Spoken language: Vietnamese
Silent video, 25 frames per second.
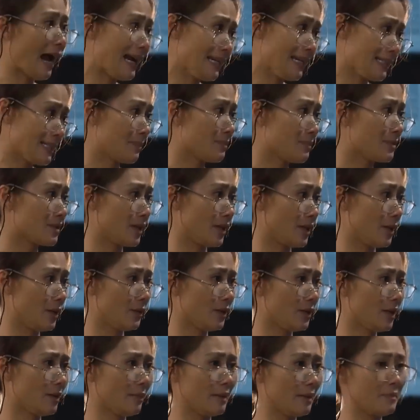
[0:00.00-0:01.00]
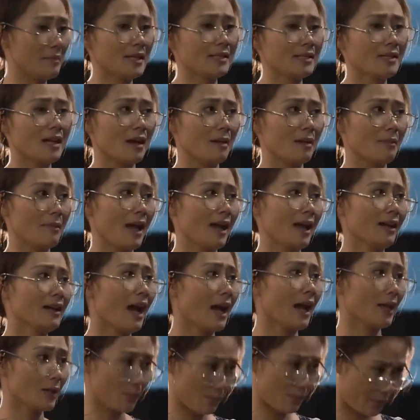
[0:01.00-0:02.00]
200 triệu đó Mà bây giờ bán
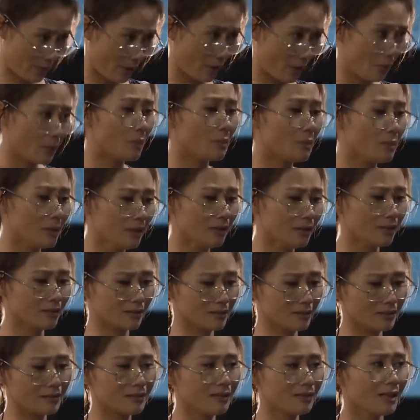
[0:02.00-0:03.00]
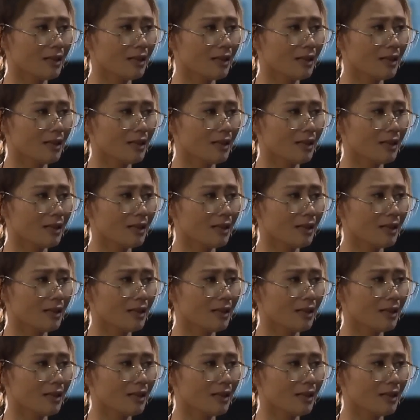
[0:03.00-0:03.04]
20 triệu cũng được